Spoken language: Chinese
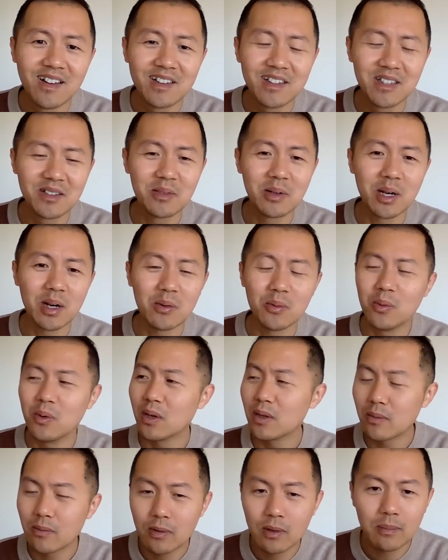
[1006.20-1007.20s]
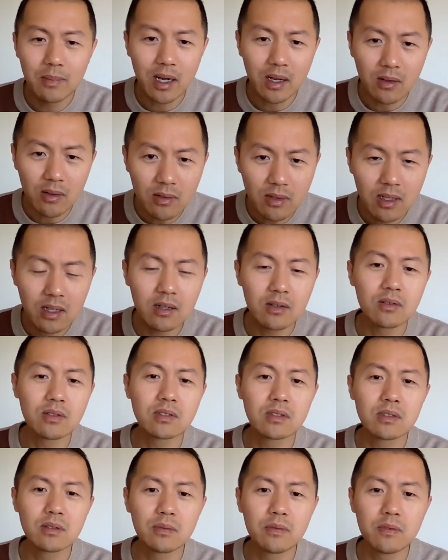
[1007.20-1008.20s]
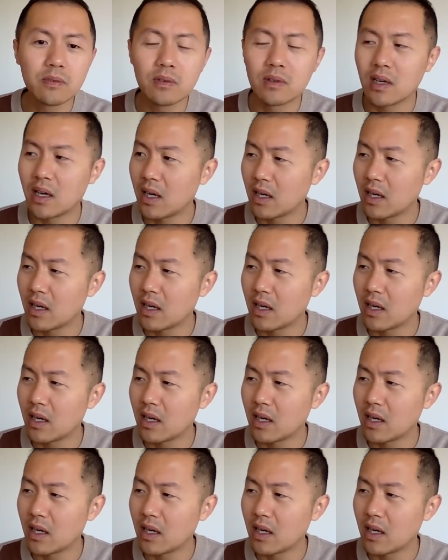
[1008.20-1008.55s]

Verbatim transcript: 是吧？我我把工人工资付了，